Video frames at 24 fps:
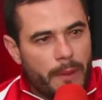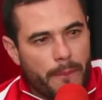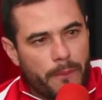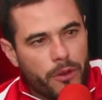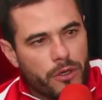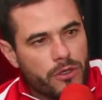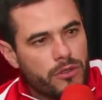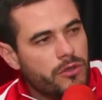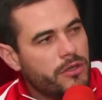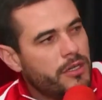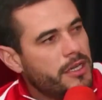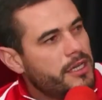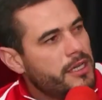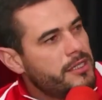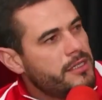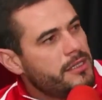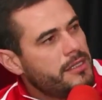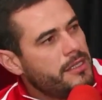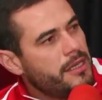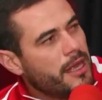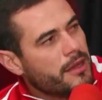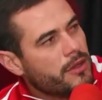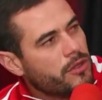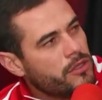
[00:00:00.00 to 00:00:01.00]
da Portuguesa,
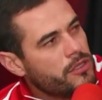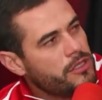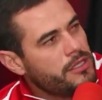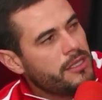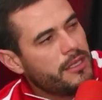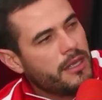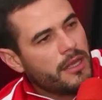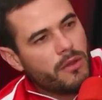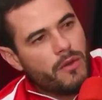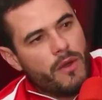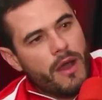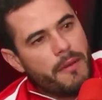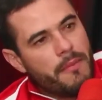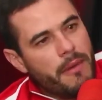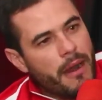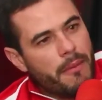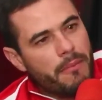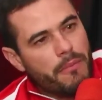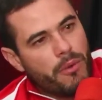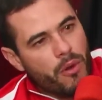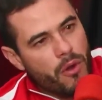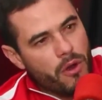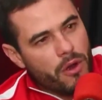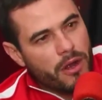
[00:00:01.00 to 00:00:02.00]
se a torcida não abre
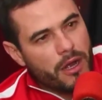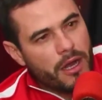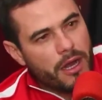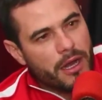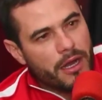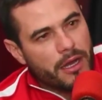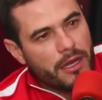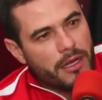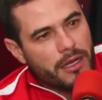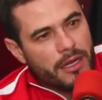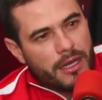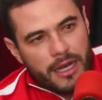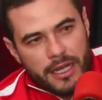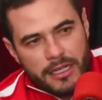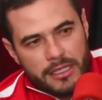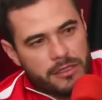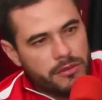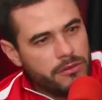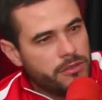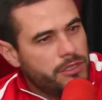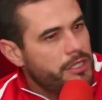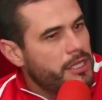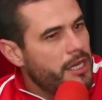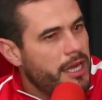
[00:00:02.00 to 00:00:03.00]
a boca, a
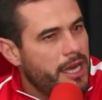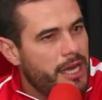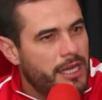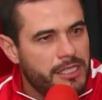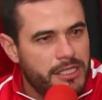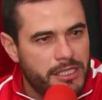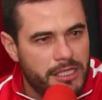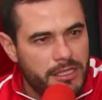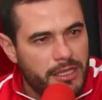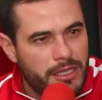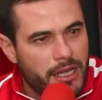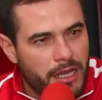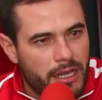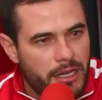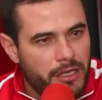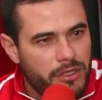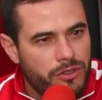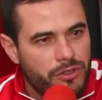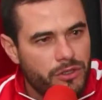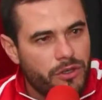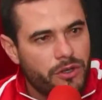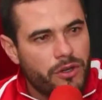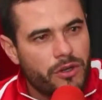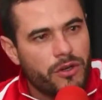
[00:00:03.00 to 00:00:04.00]
gente não tinha reagido não naquele
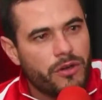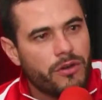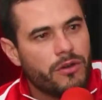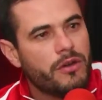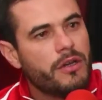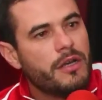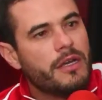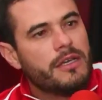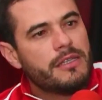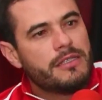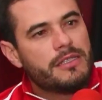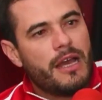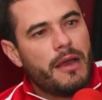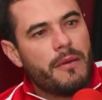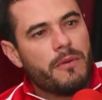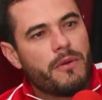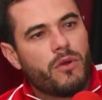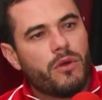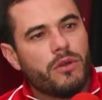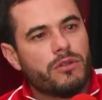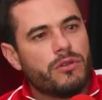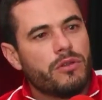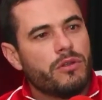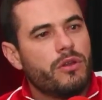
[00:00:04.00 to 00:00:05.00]
tinha jogo, tinha, sabe? Não,
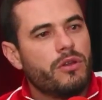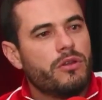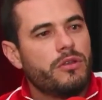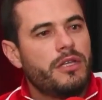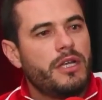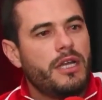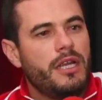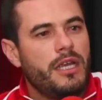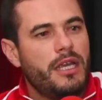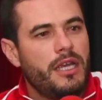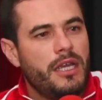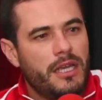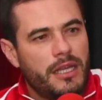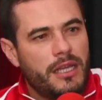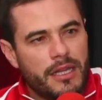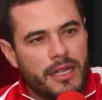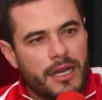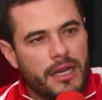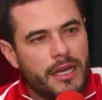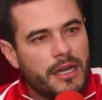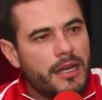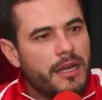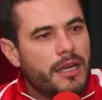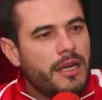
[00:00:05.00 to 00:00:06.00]
tinha, contra o
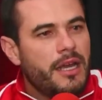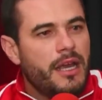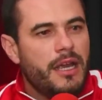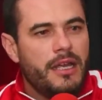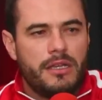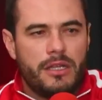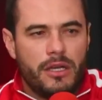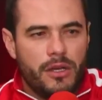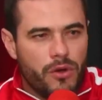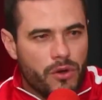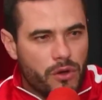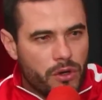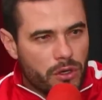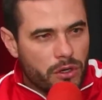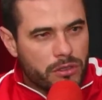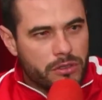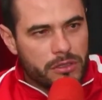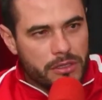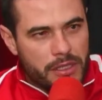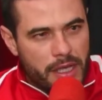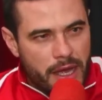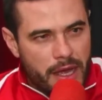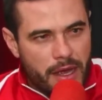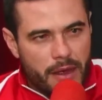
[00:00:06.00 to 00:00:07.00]
Londrina, subido. entre
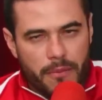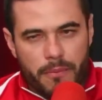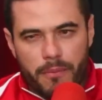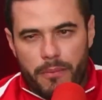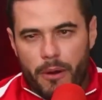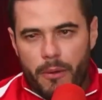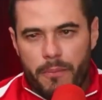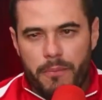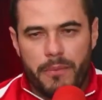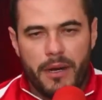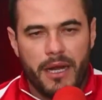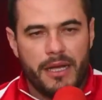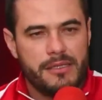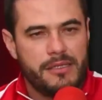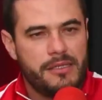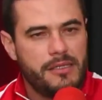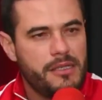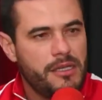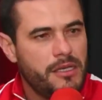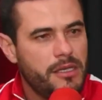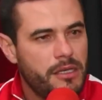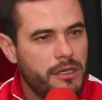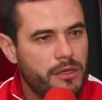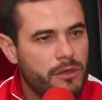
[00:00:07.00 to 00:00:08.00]
outros, né? O próprio é.
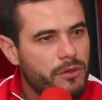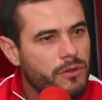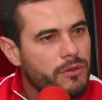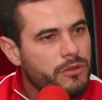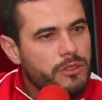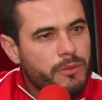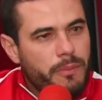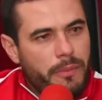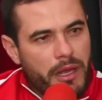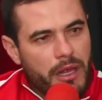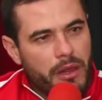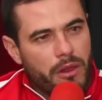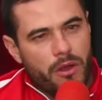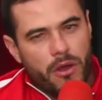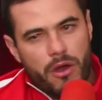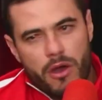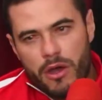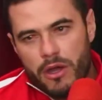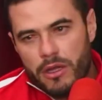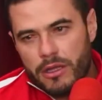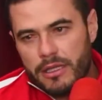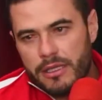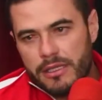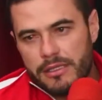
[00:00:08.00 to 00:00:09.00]
Brasil, é. de
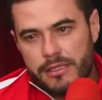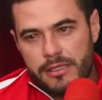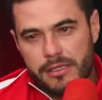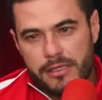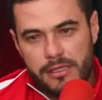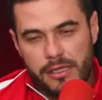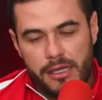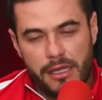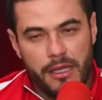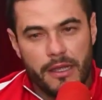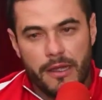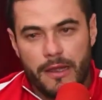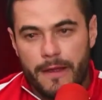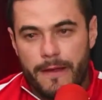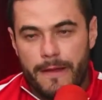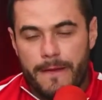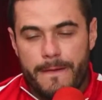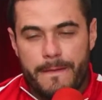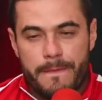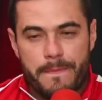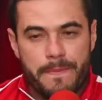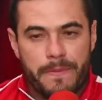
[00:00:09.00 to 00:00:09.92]
Pelotas, assim.